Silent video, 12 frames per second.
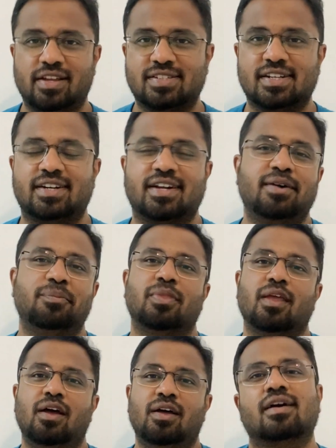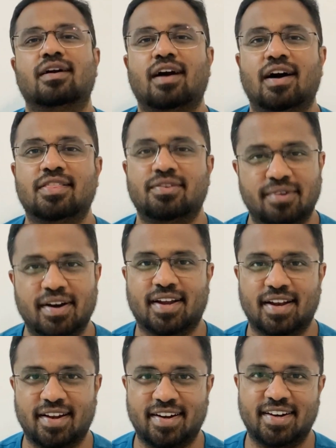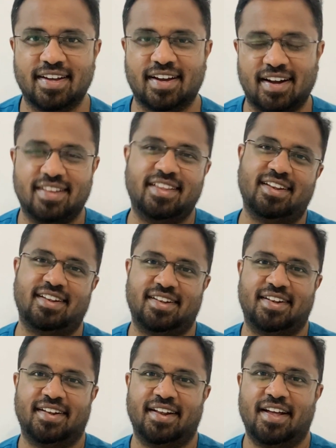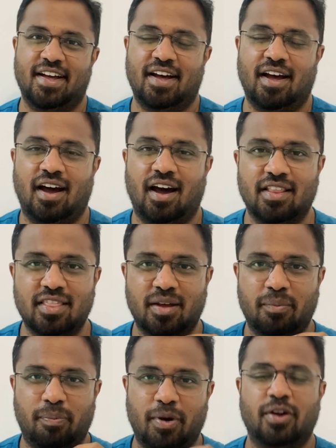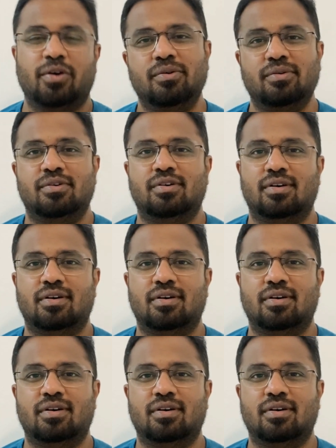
ரீசண்டாக காத்து வாக்கில் ரெண்டு காதல் அந்த படம்